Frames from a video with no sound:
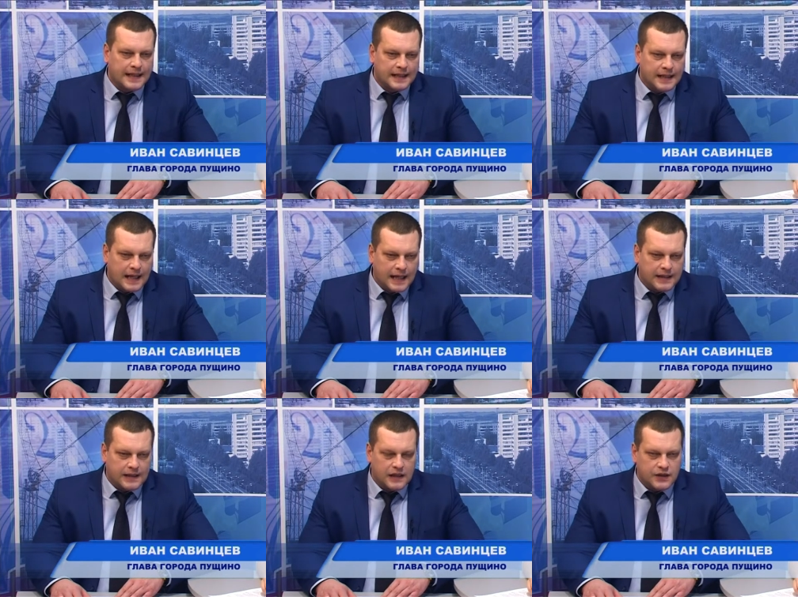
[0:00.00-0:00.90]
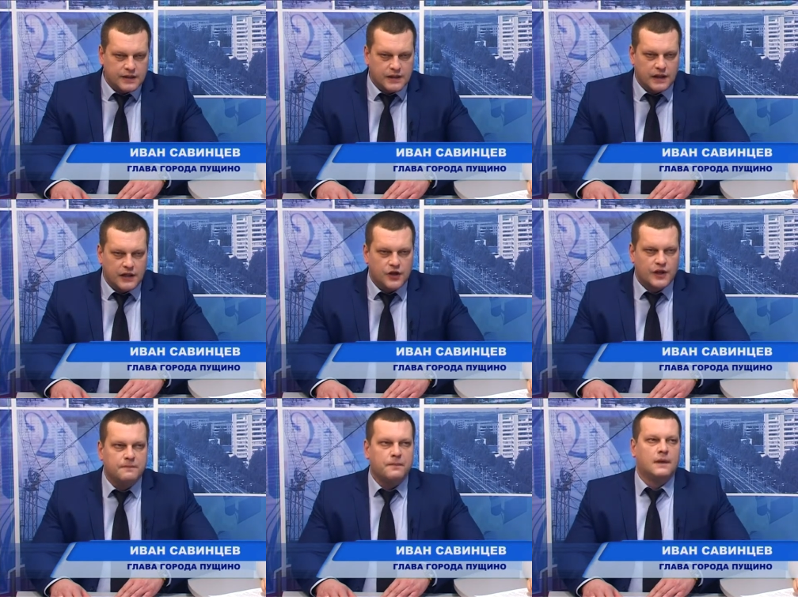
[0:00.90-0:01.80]
Да, это наша
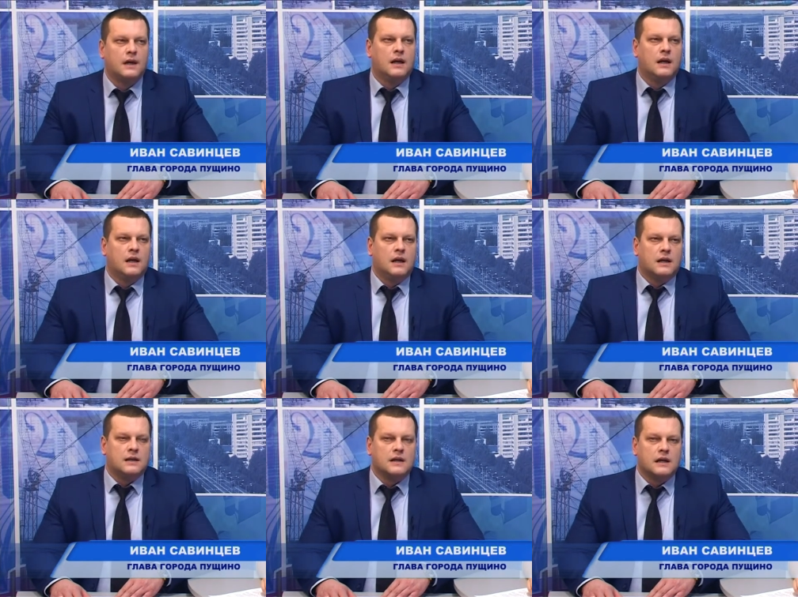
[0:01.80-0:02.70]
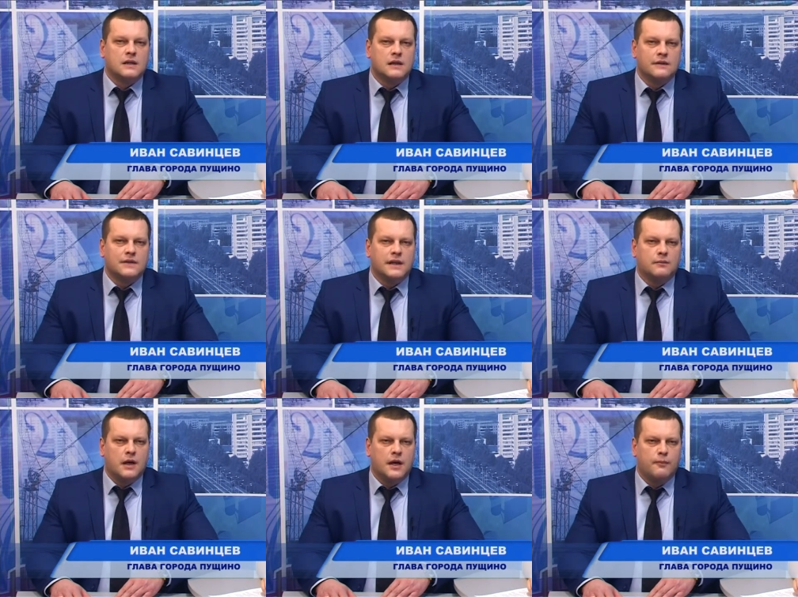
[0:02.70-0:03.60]
задача. С
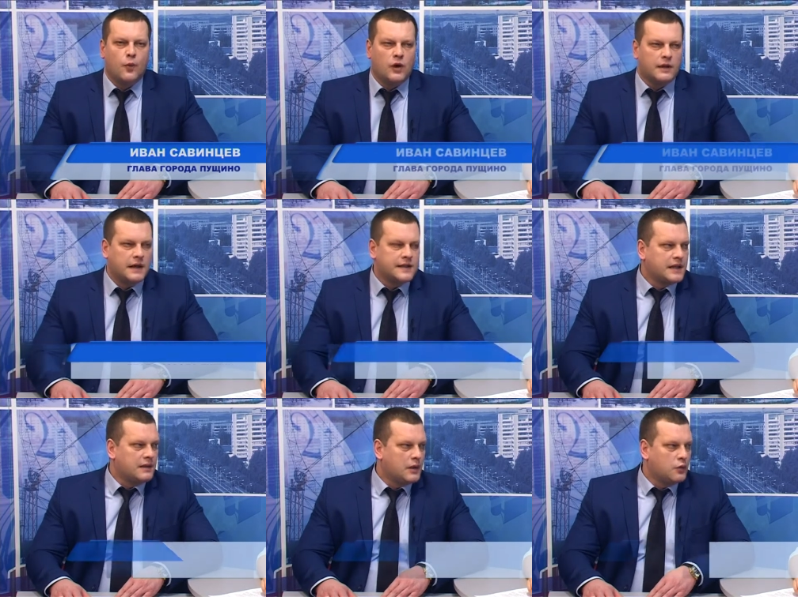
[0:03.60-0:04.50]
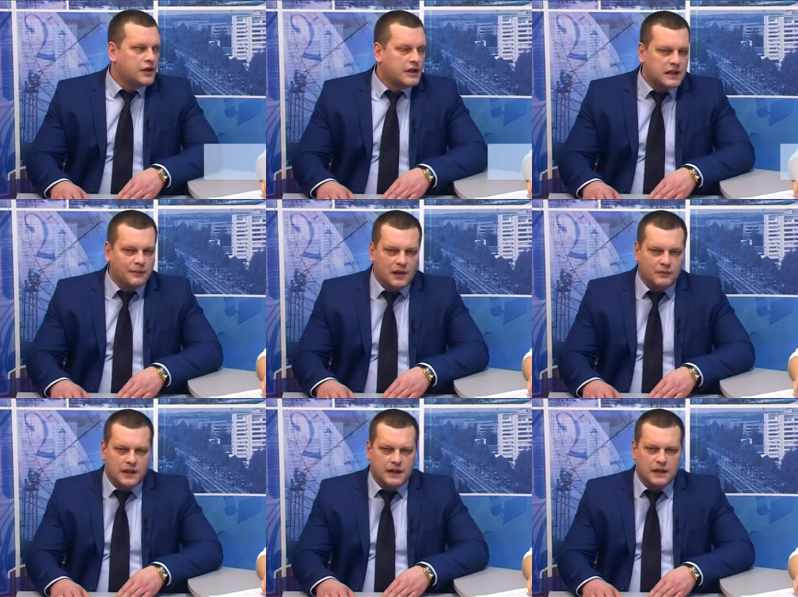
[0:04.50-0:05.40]
Грызгловским полем, с теми участками для
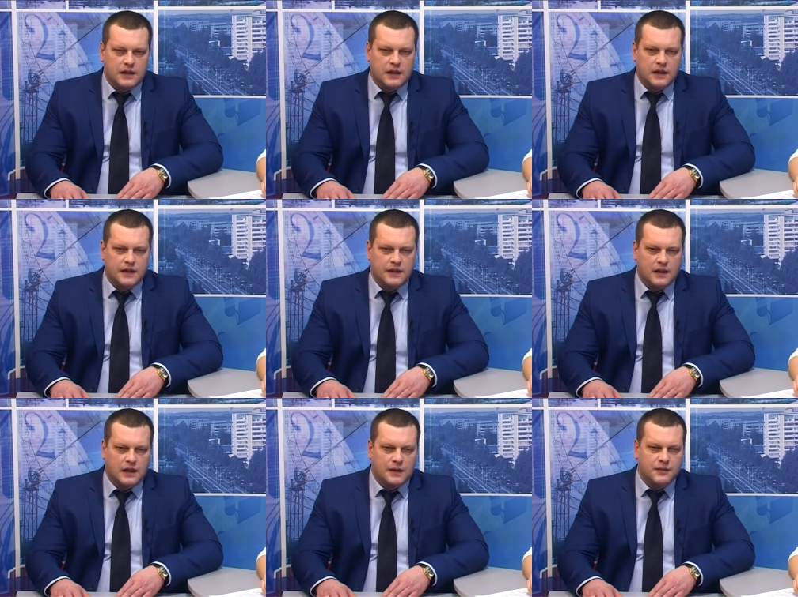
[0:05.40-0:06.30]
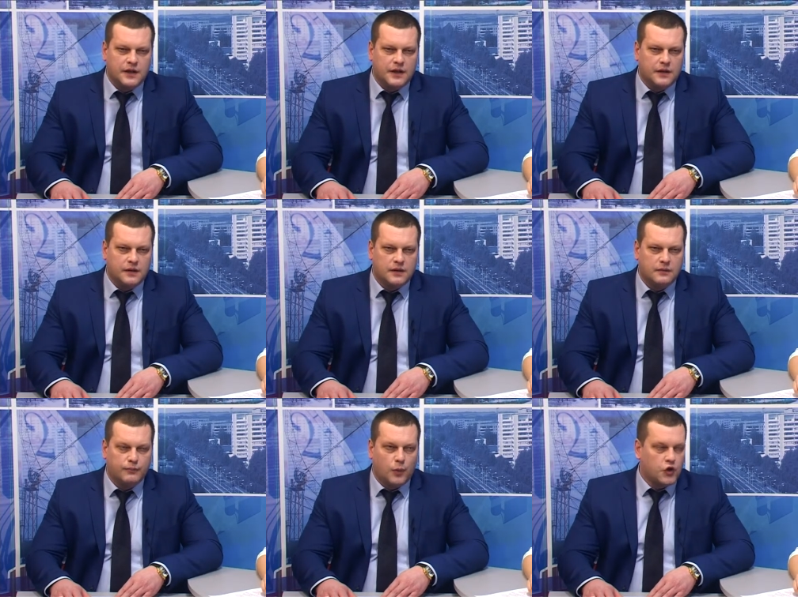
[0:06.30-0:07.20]
многодетных дело обстоит
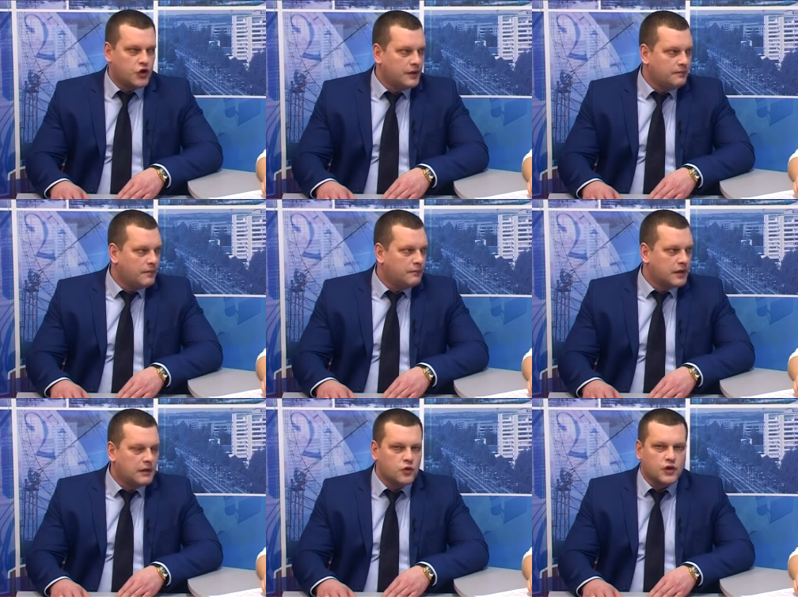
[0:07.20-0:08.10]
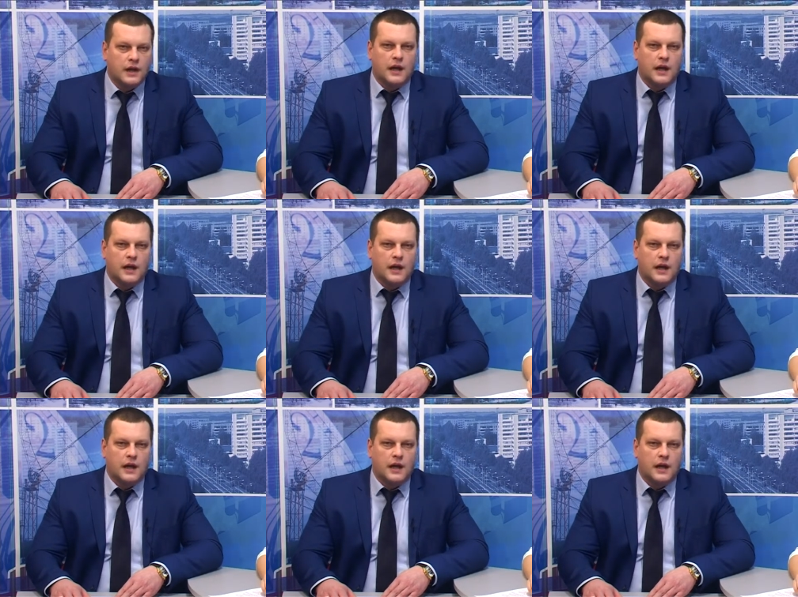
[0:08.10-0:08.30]
проще, потому что